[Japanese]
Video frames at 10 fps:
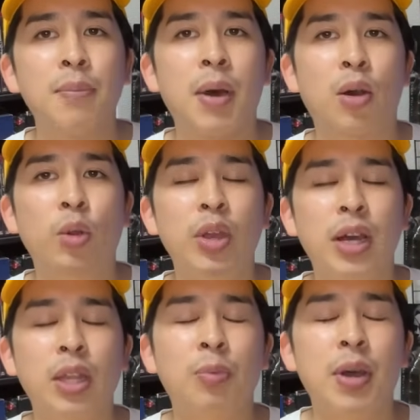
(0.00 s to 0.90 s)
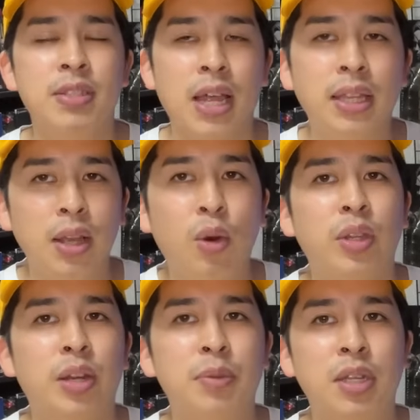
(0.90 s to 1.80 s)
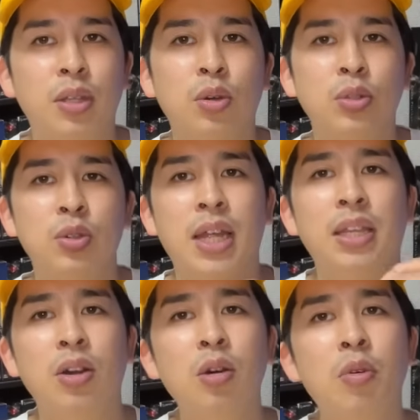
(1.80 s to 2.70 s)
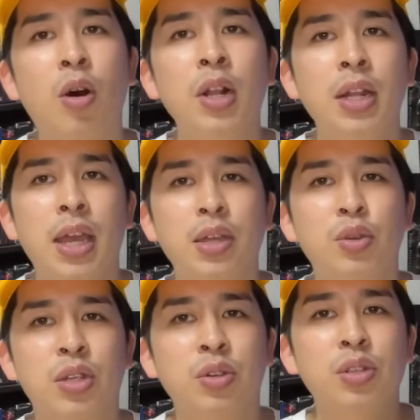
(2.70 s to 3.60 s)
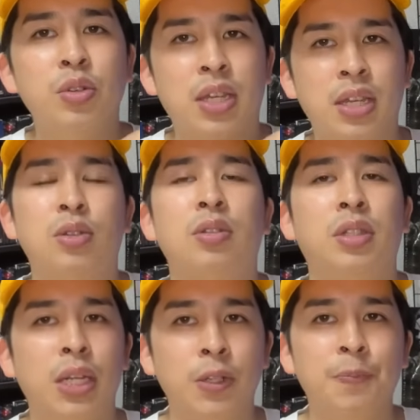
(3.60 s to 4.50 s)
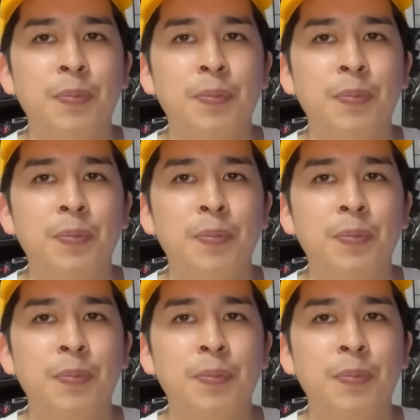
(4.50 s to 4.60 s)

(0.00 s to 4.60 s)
まあ、この映画の場合は3年後になりますけど、その3年後も、え友人の死を引きずってる。